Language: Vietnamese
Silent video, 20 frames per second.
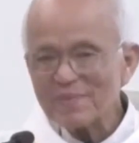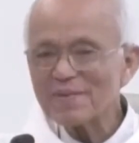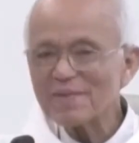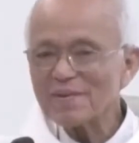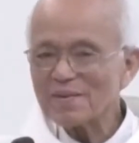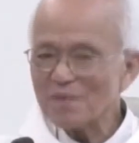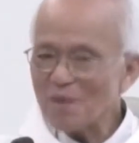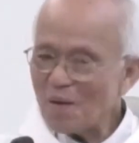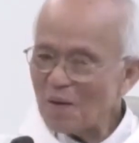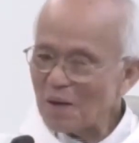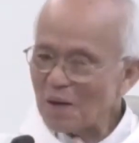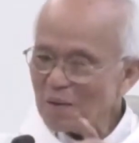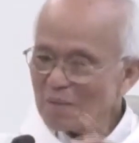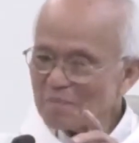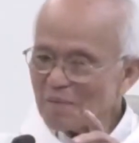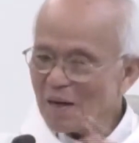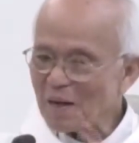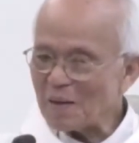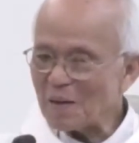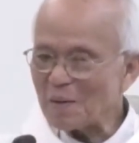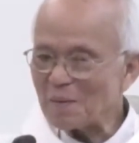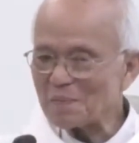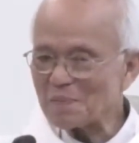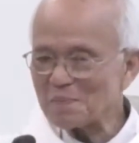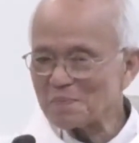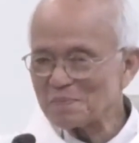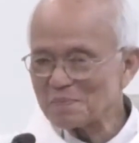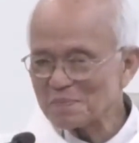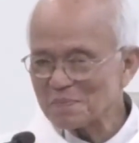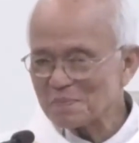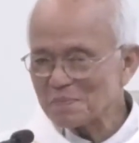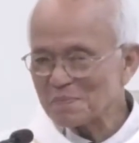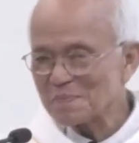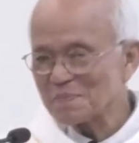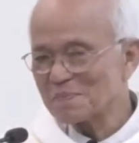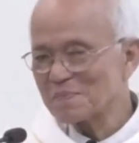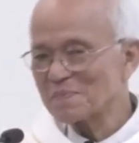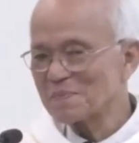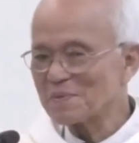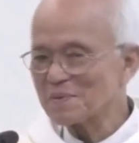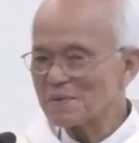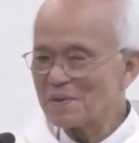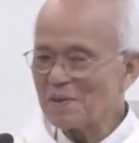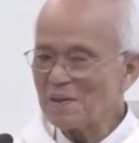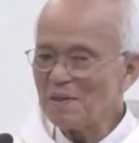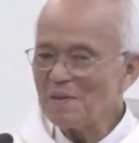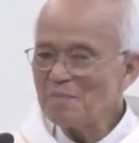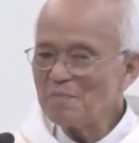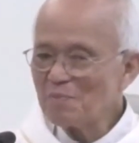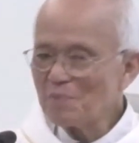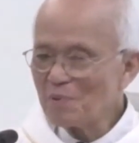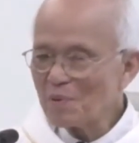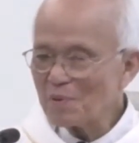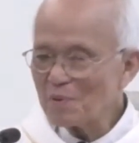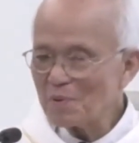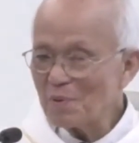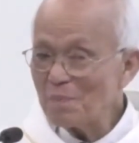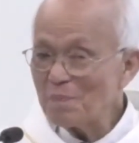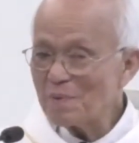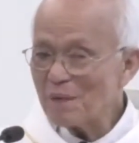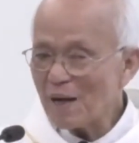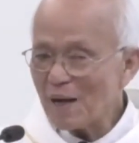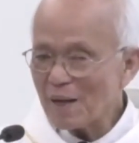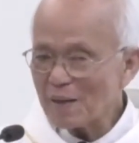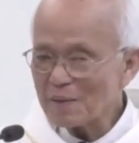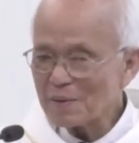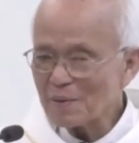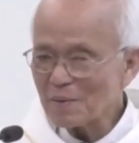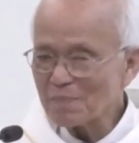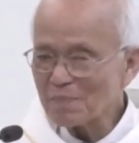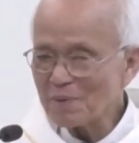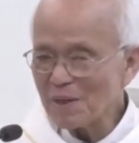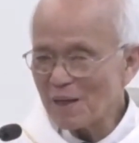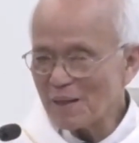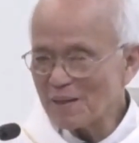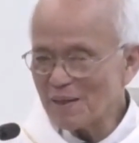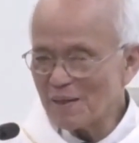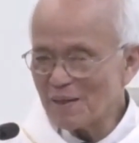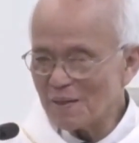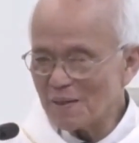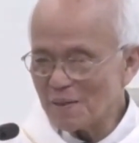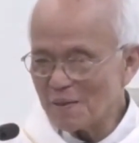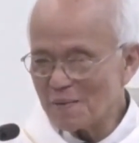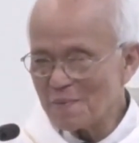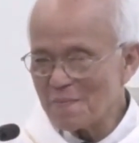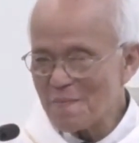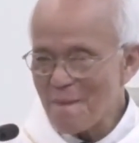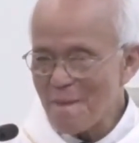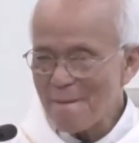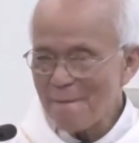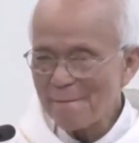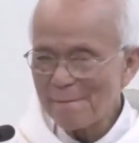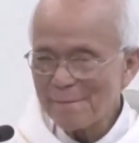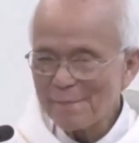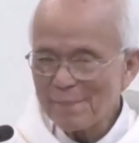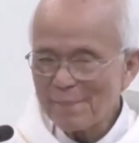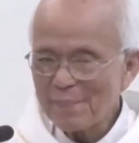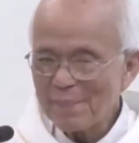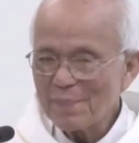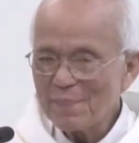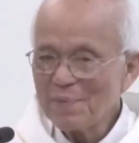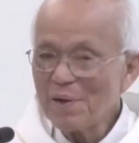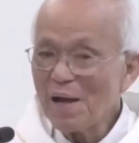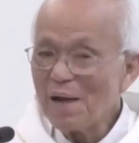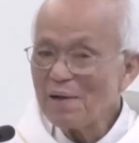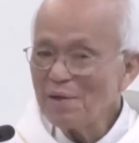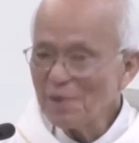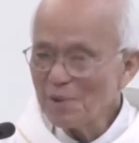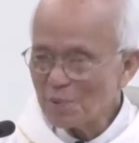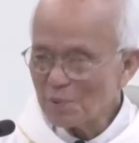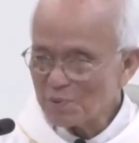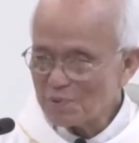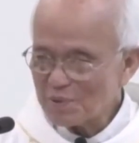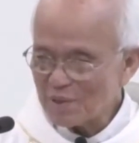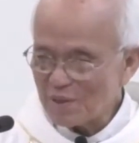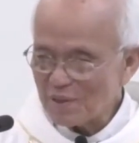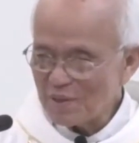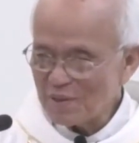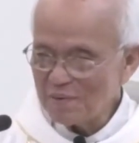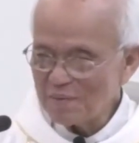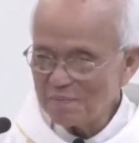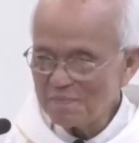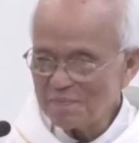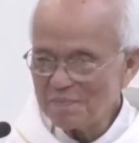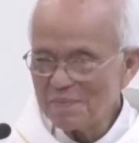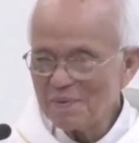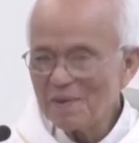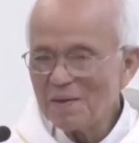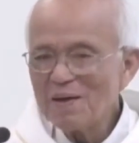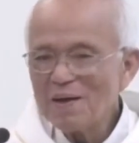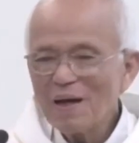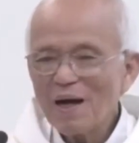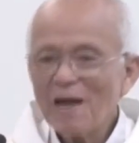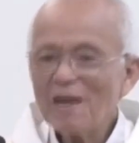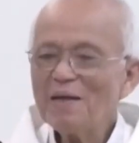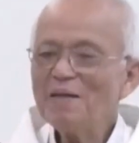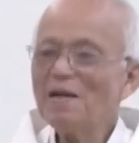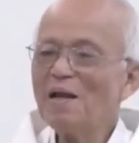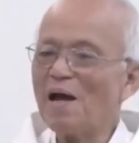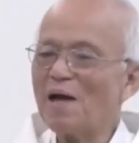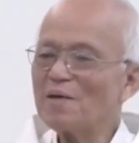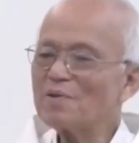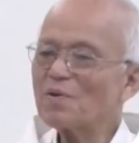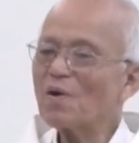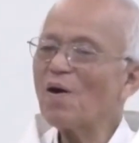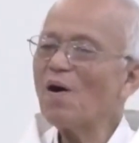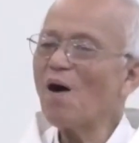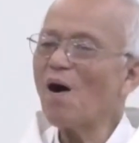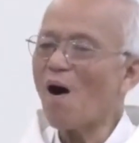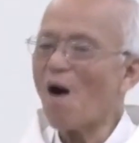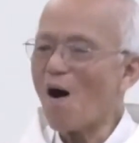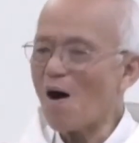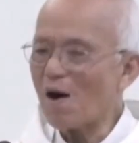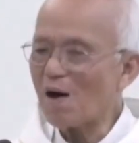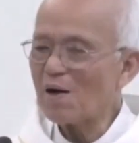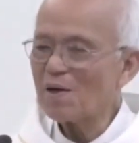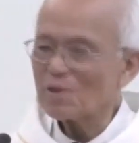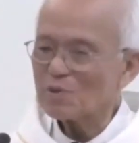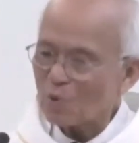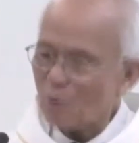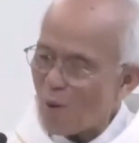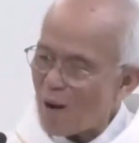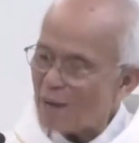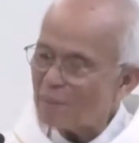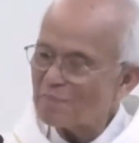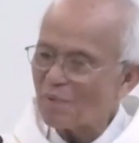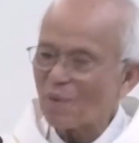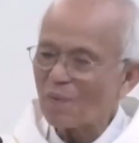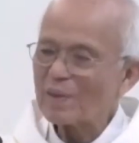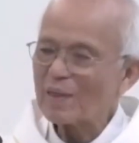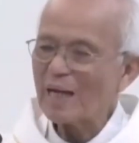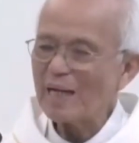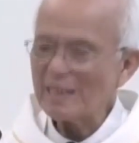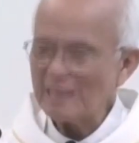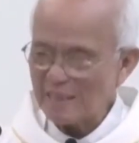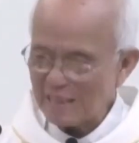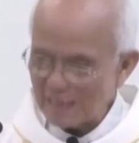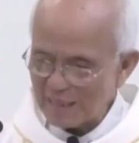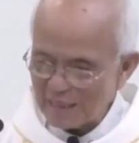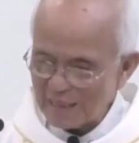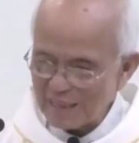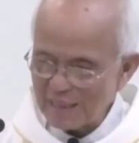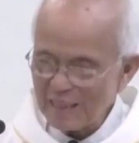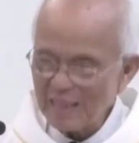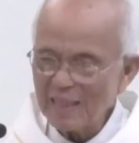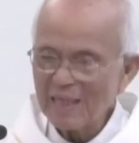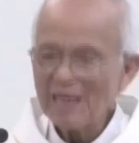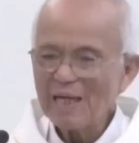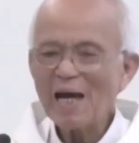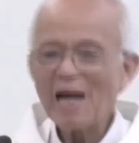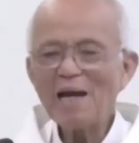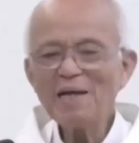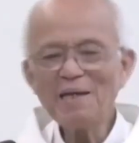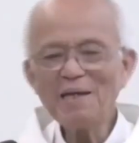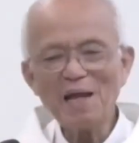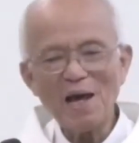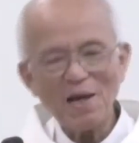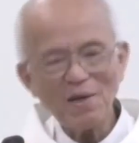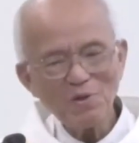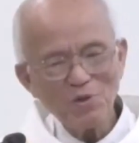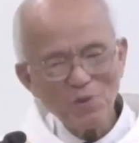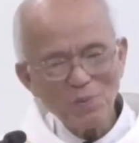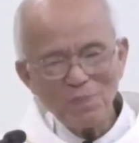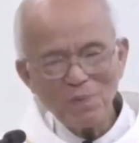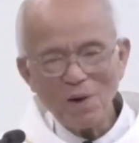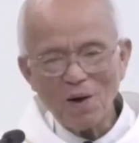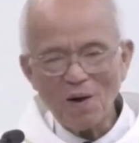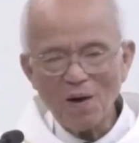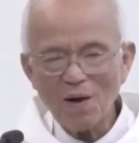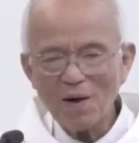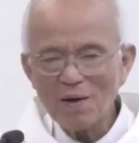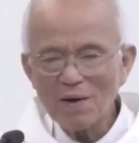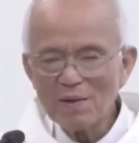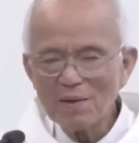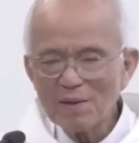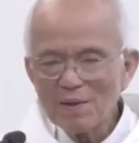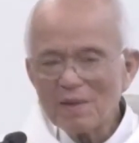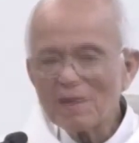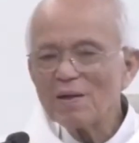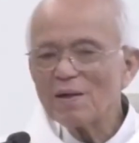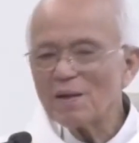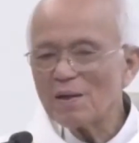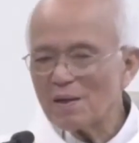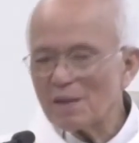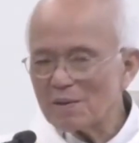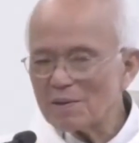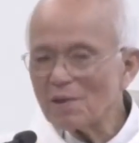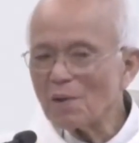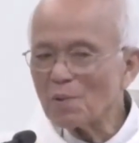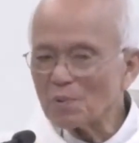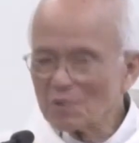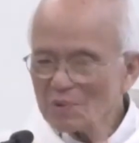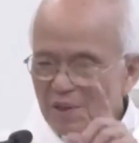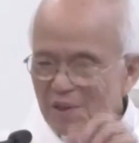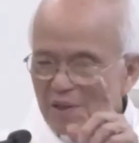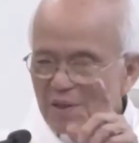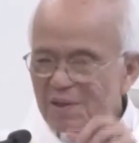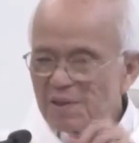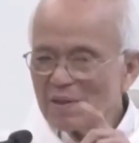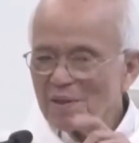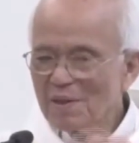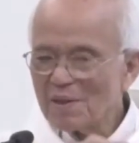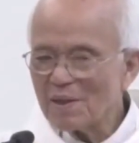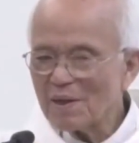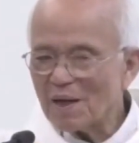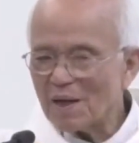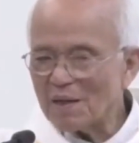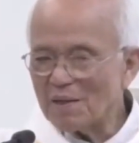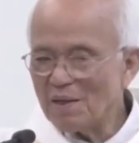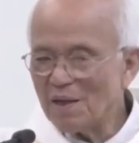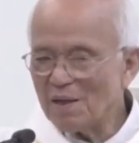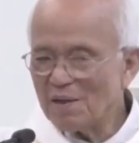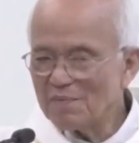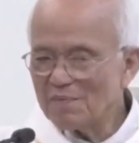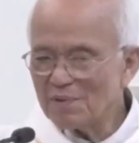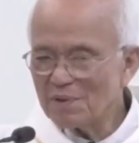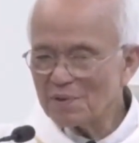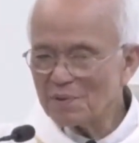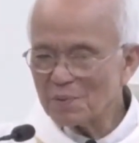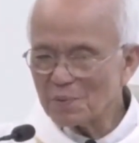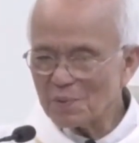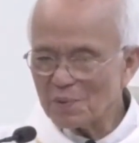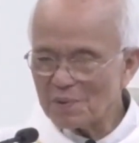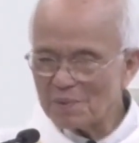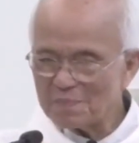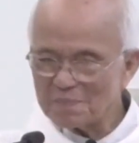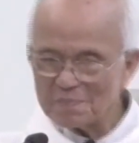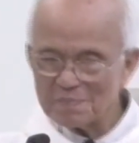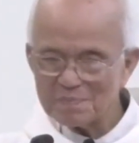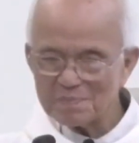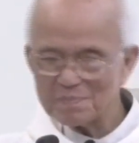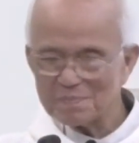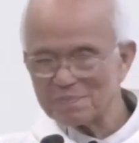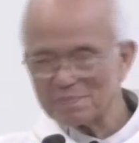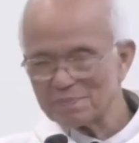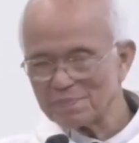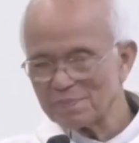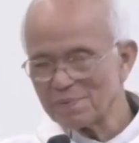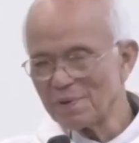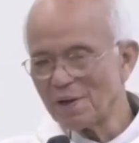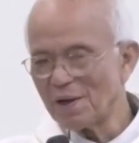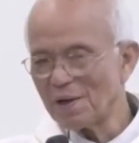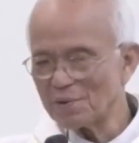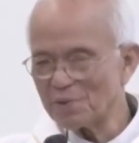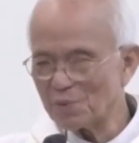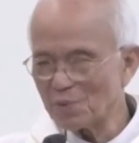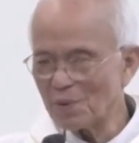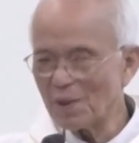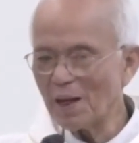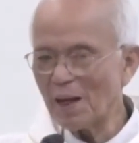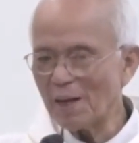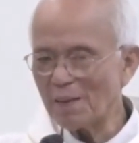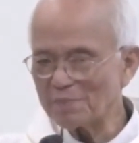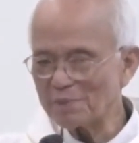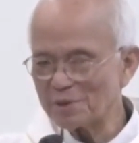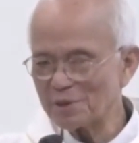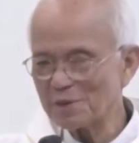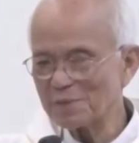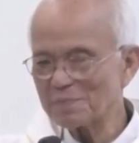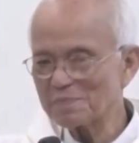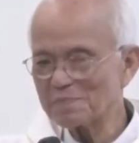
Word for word: đó là bài học khi muốn giúp ai trong gia đình để điều chỉnh hay để cho họ thoát một cái gì hay để giúp họ đầu tiên hãy đến với chúa nhờ chúa làm trước